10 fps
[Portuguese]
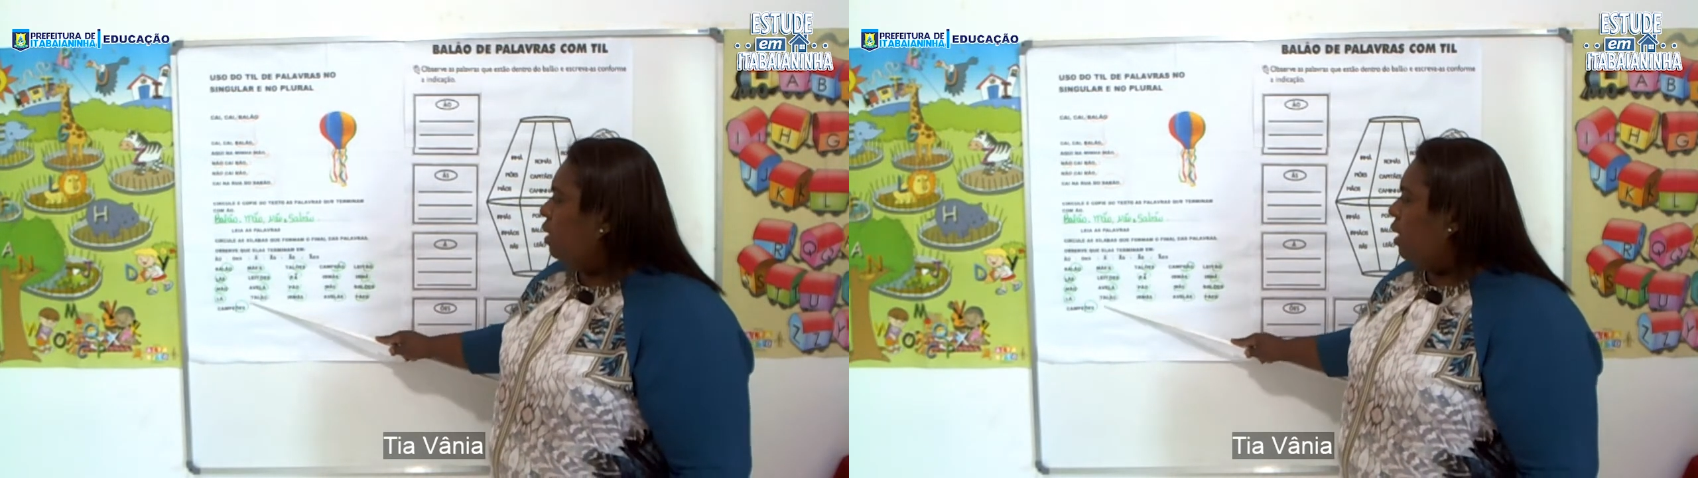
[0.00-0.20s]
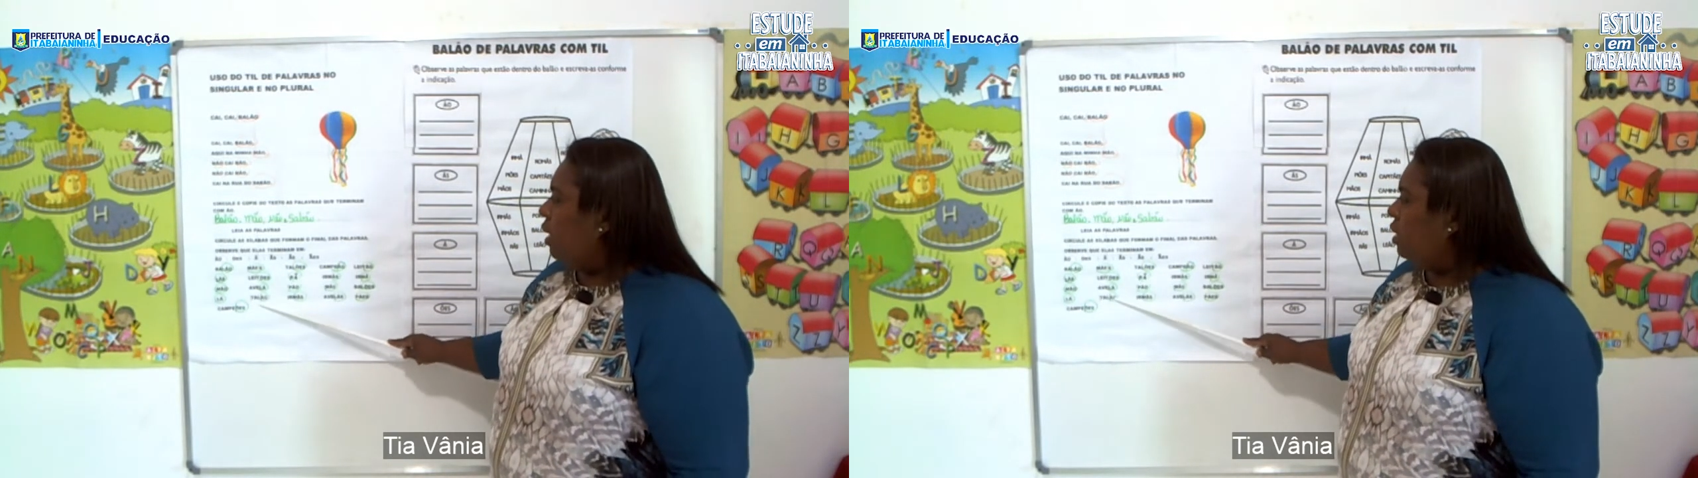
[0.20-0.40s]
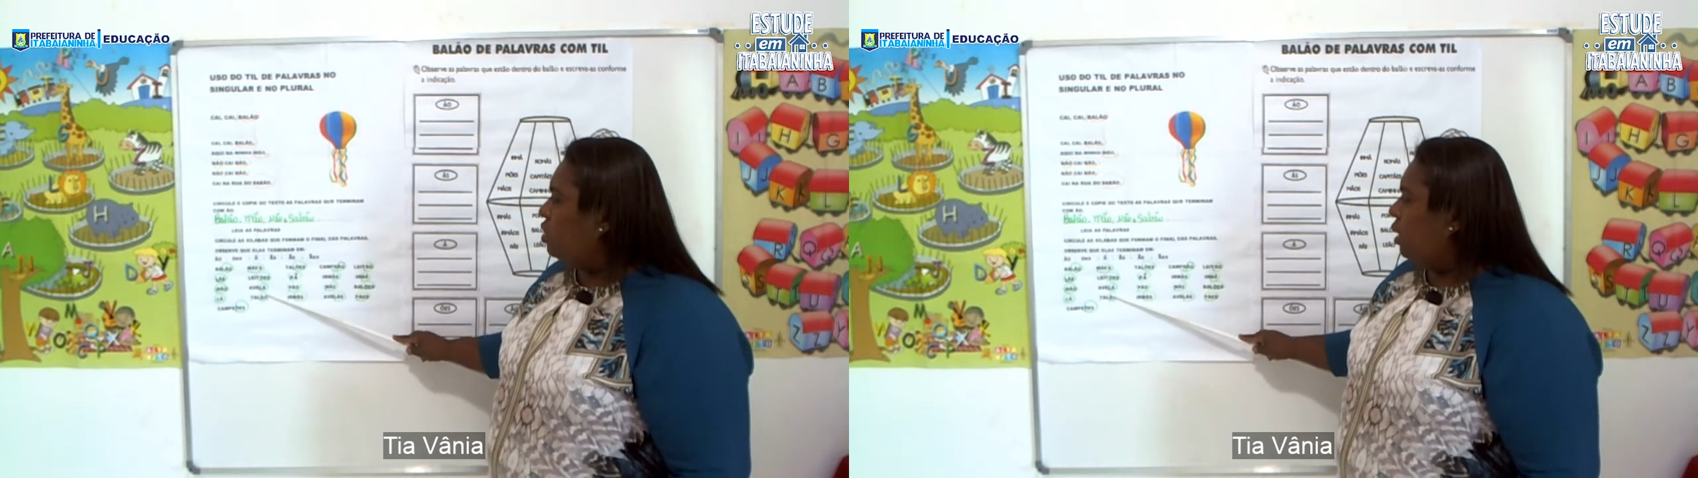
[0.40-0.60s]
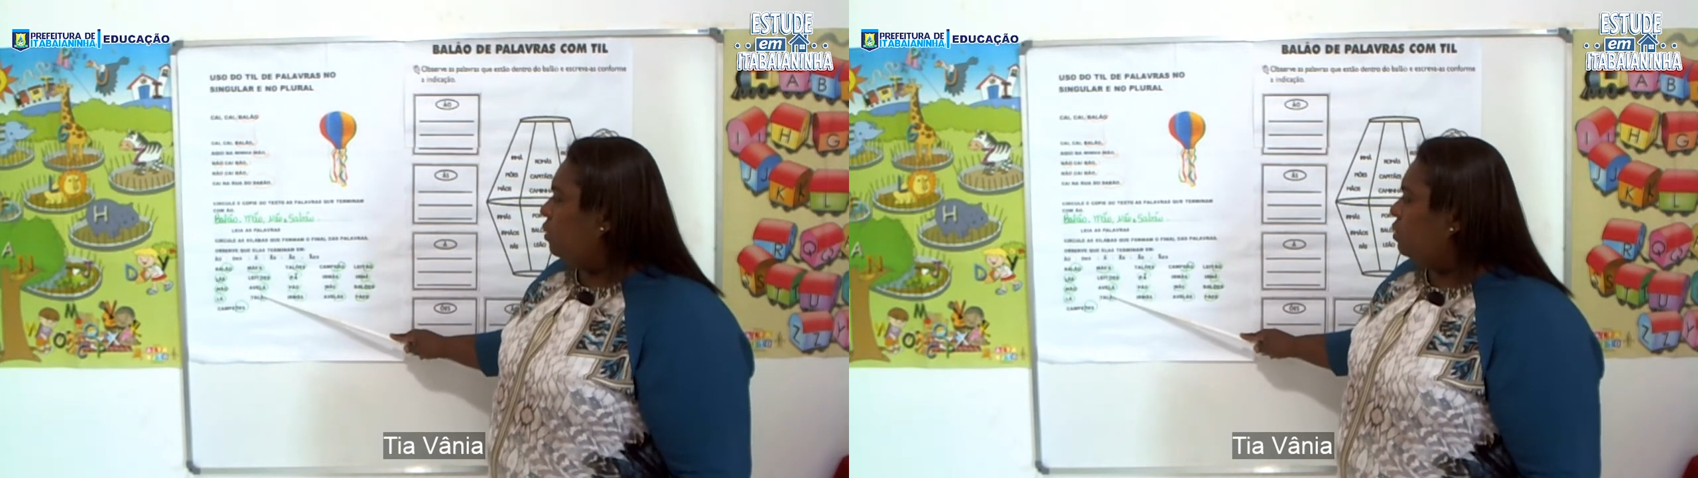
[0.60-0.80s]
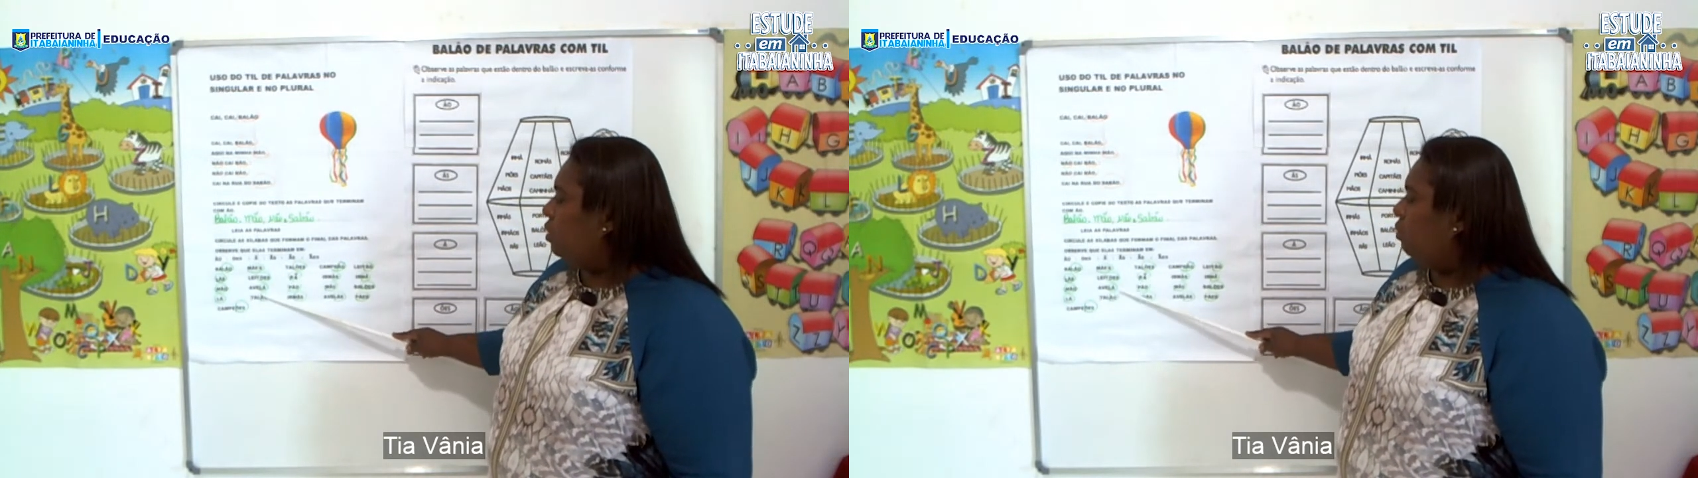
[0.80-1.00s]
ela está
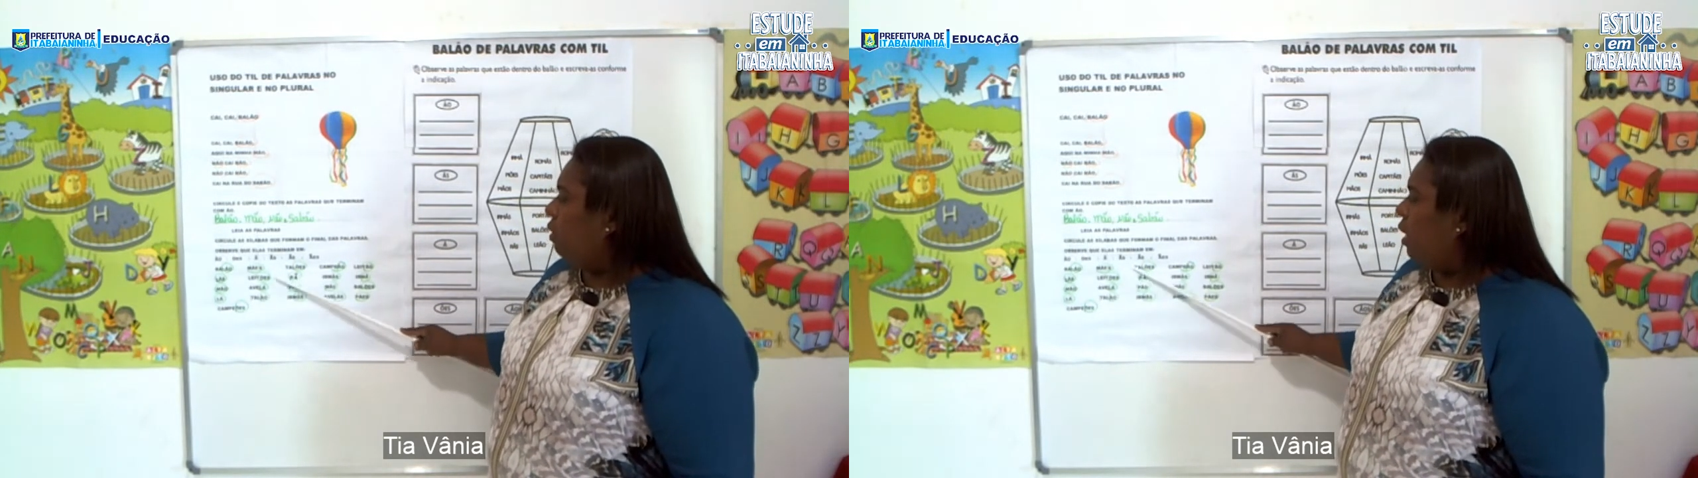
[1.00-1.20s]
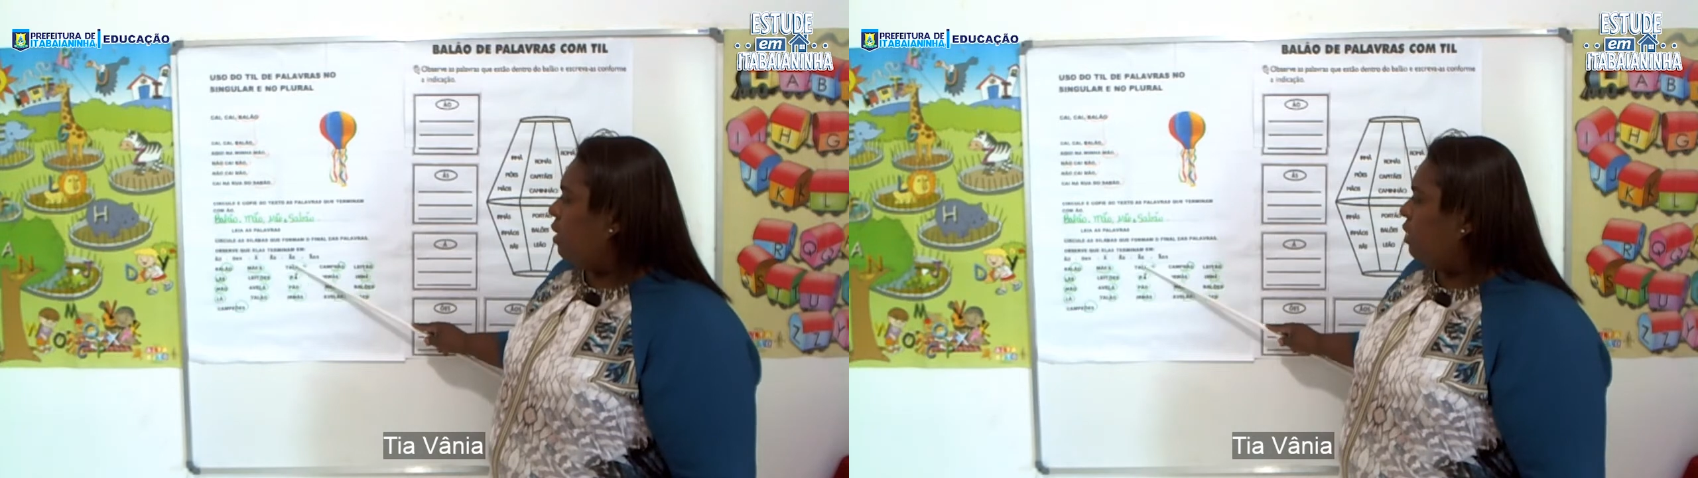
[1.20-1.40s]
no singular e